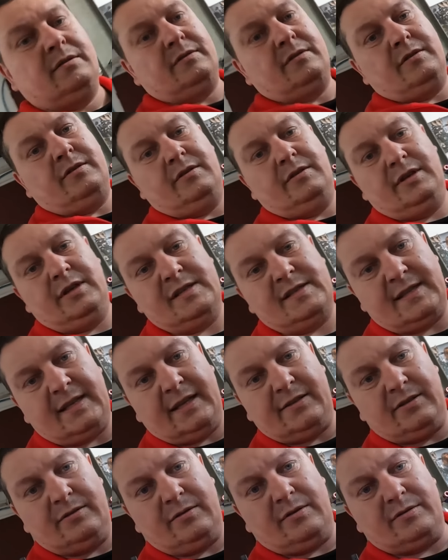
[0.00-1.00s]
No i
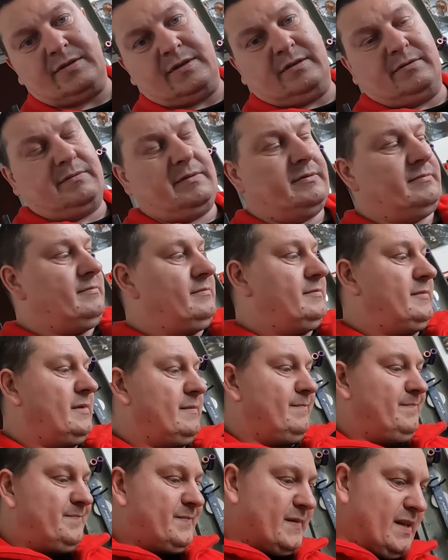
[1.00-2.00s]
niestety, no co,
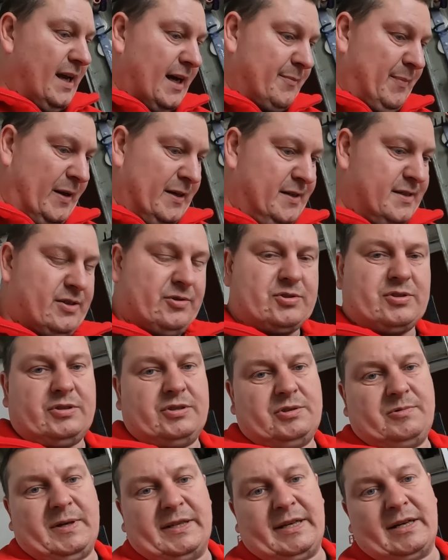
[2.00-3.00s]
jak Pani
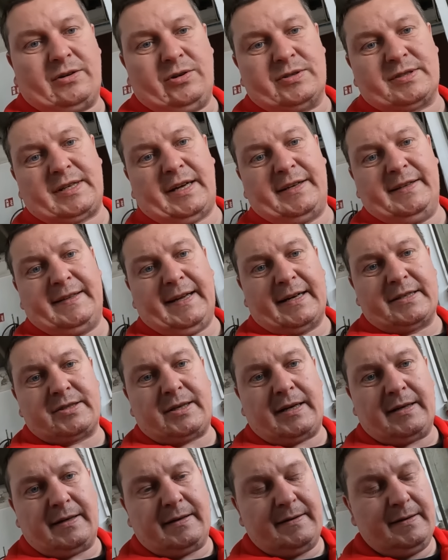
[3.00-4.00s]
zaoszczędziła na klockach i
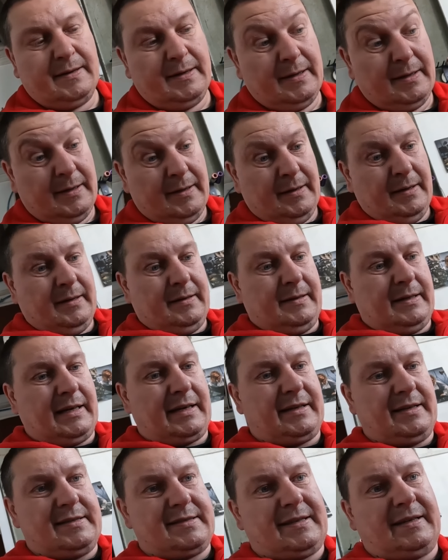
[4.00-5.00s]
tarczach,
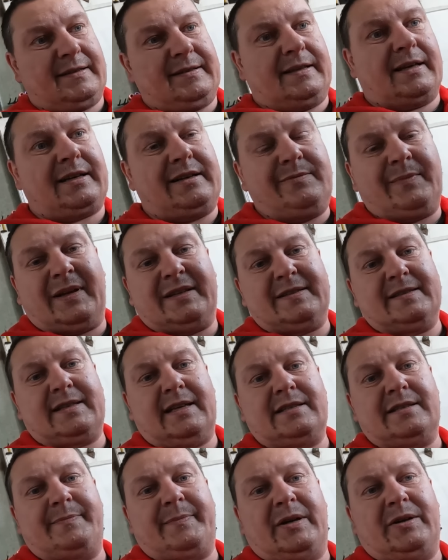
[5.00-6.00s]
tak niestety na
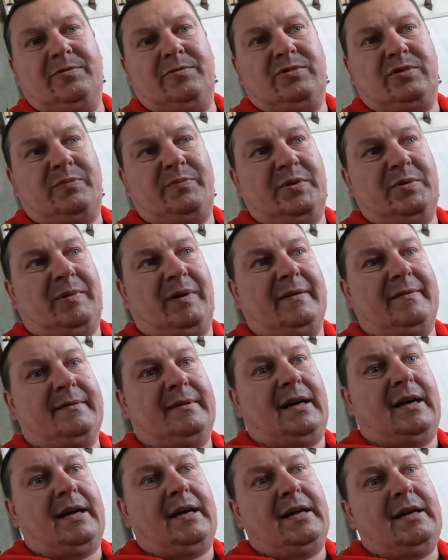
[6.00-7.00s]
klimatyzacji Pani utopiła.
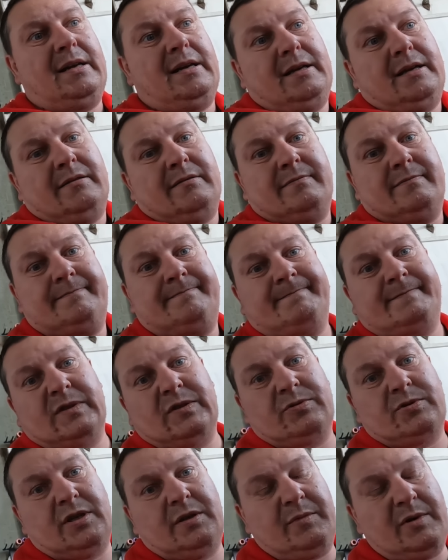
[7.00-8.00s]
No ale to
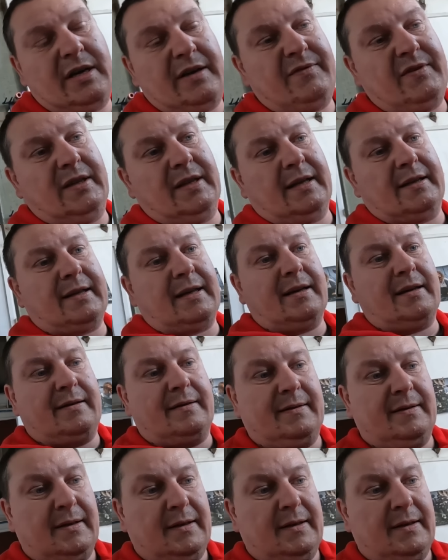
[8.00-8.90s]
już nie moja wina, tak?